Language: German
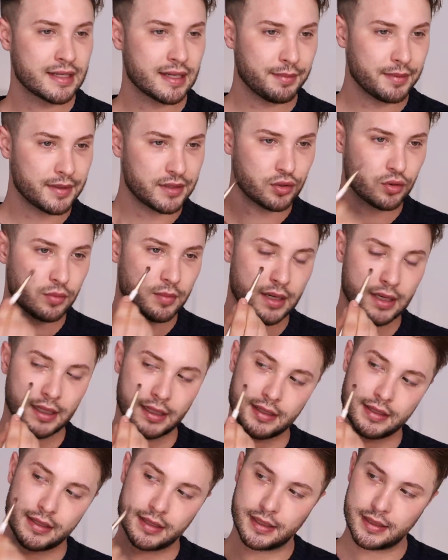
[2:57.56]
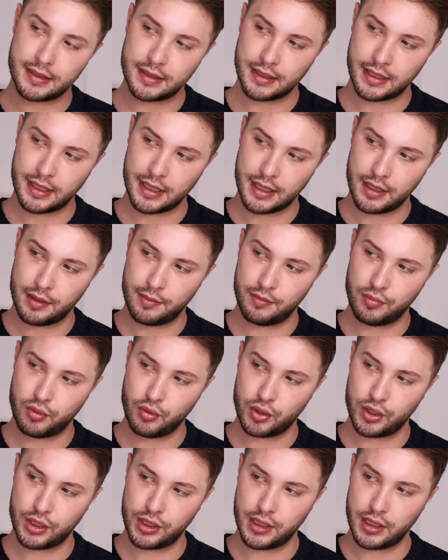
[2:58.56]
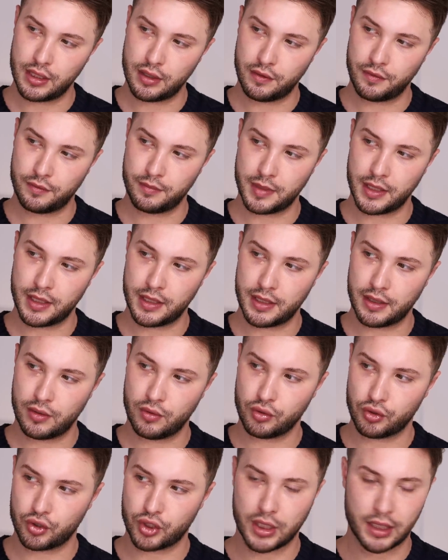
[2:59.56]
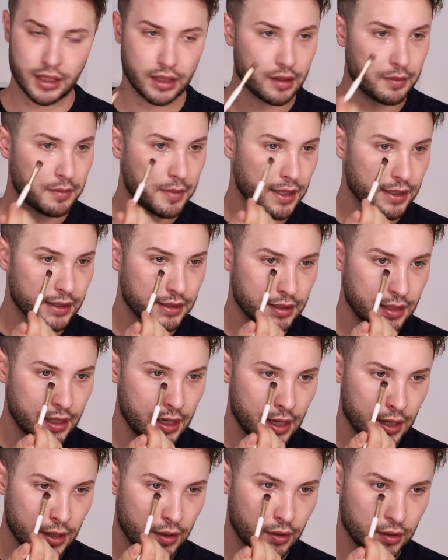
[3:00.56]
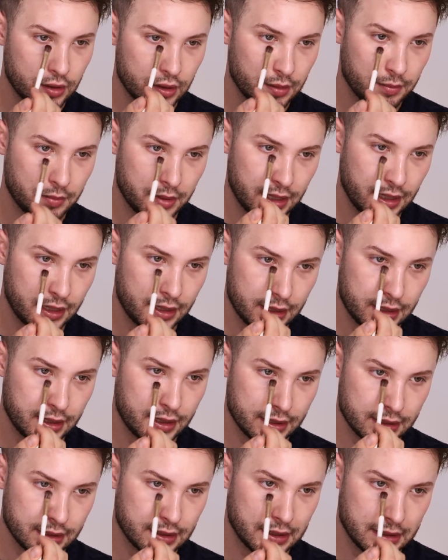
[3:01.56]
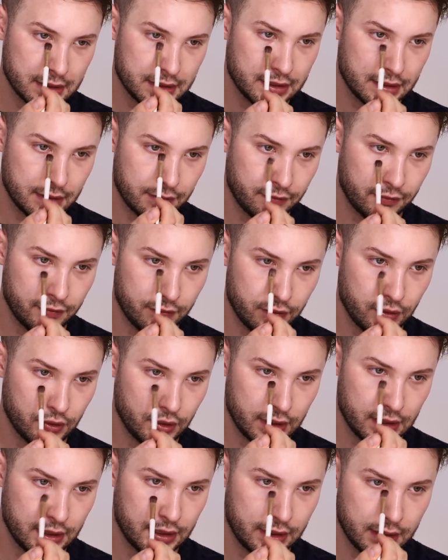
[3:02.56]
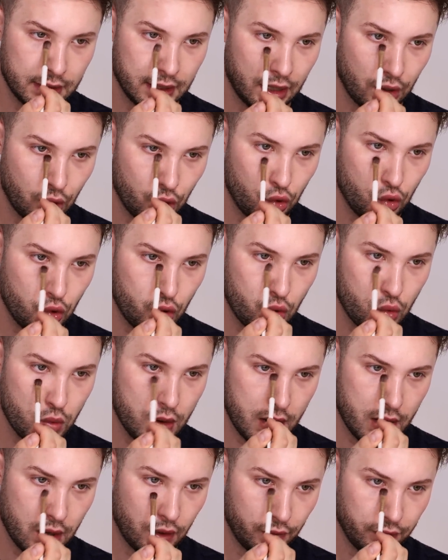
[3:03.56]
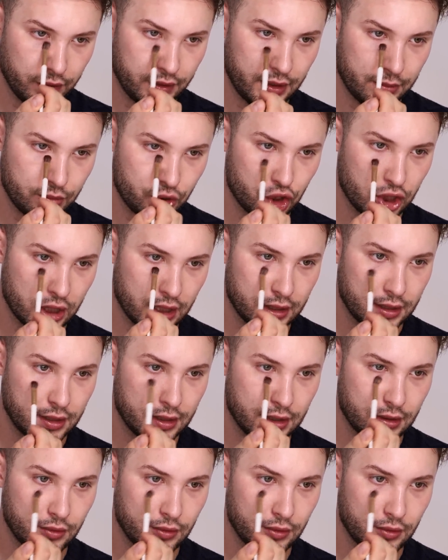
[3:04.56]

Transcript: Ich habe jetzt nur mal einen ganz, ganz kleinen Punkt hier auf meine Augenschatten gemacht und blendet das Ganze wirklich nur auf dem Schatten